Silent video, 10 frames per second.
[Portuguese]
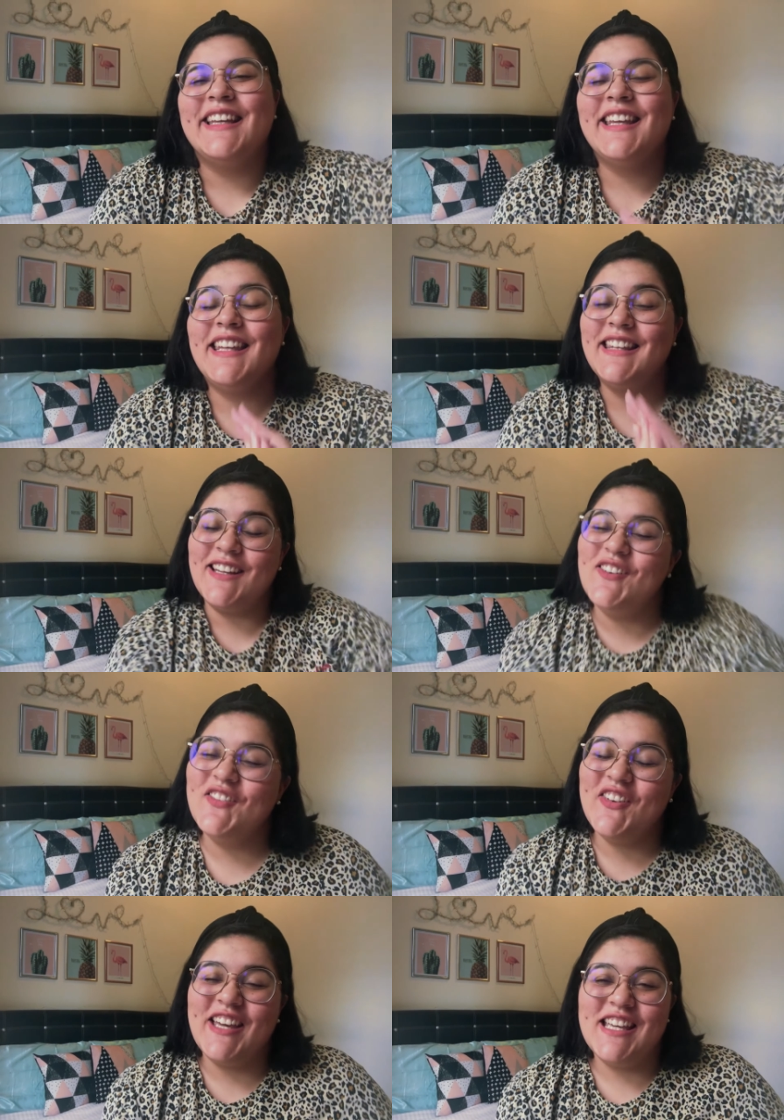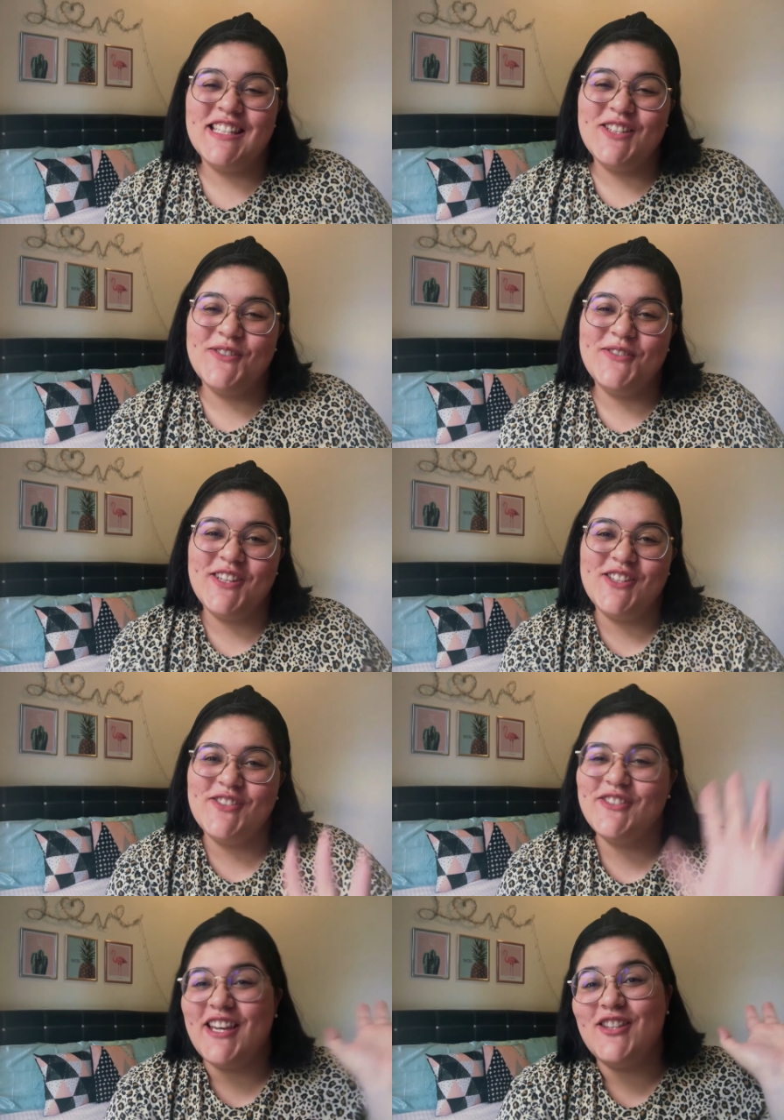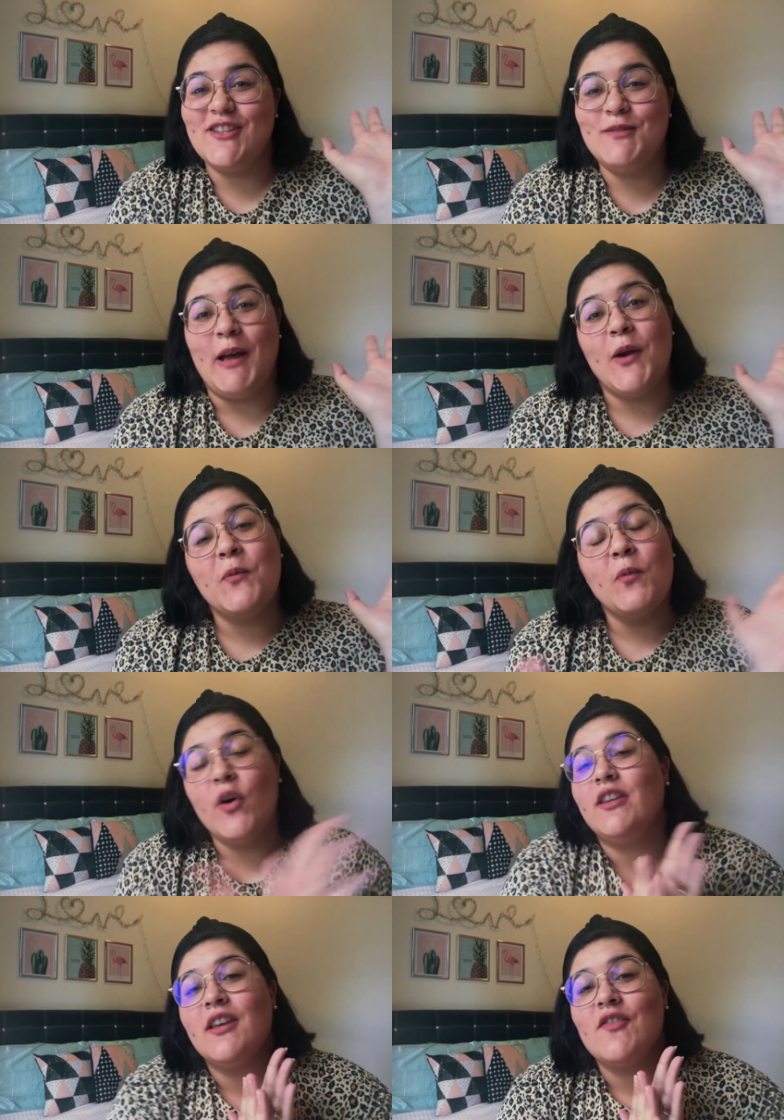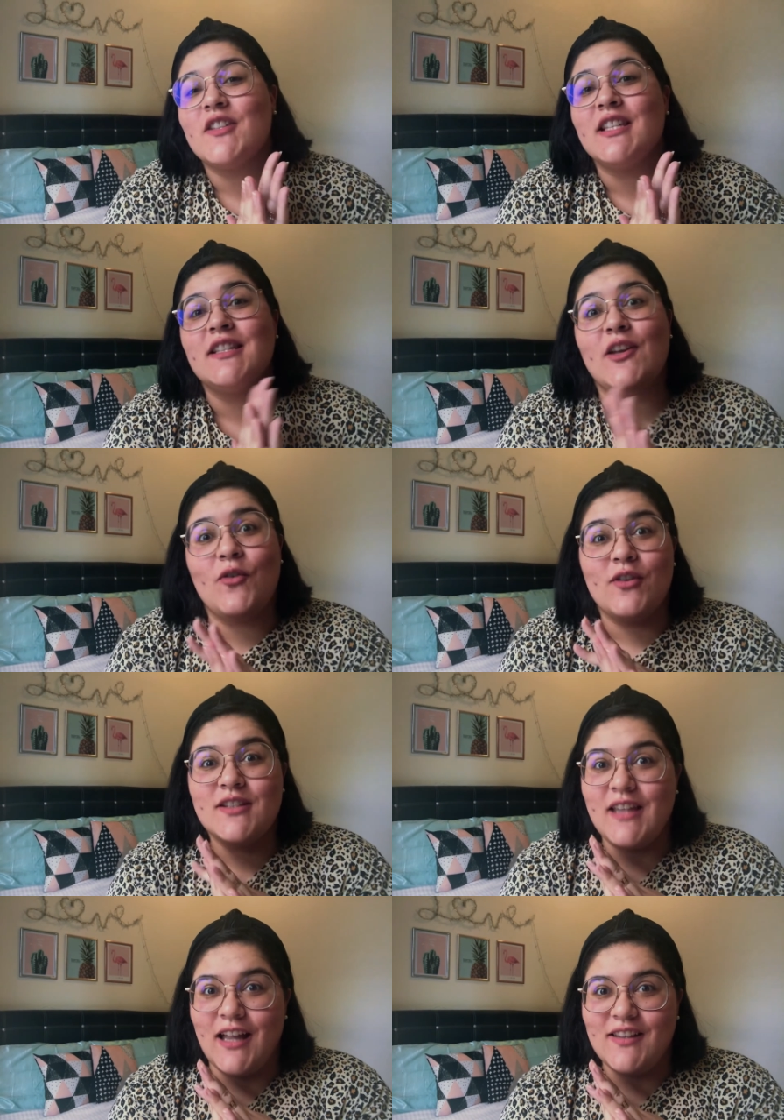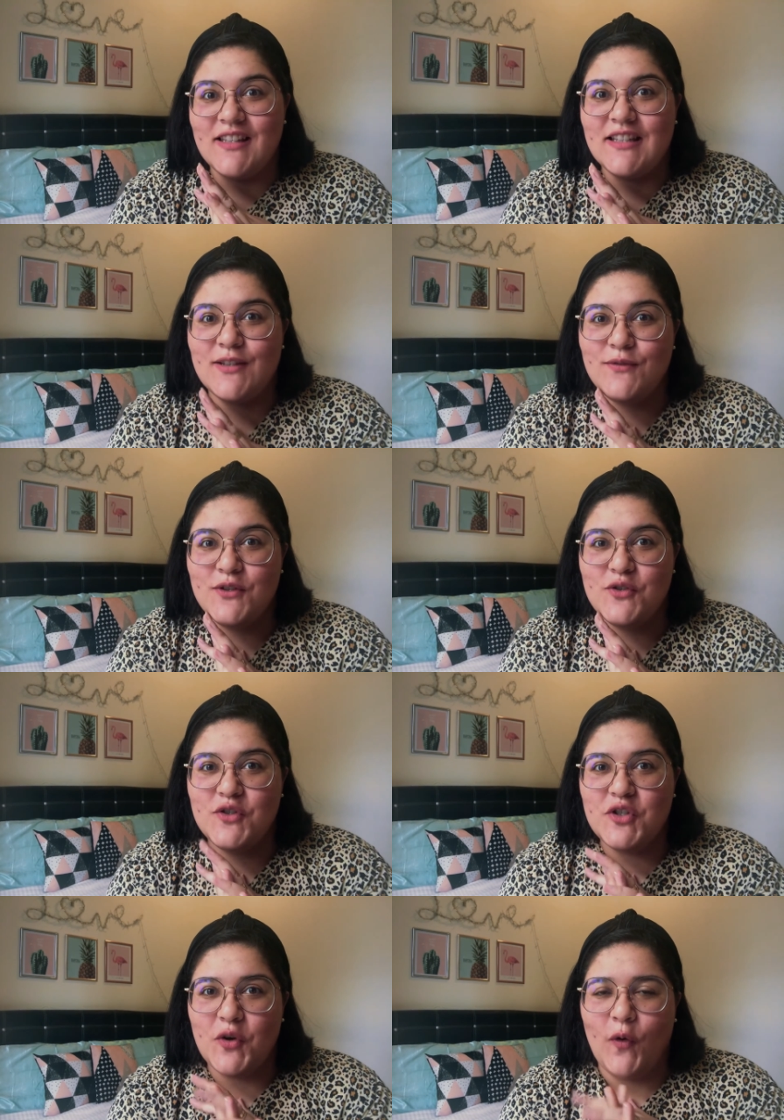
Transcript: Então foi esse o vídeo, gente. Eu espero muito que vocês tenham gostado desse vídeo de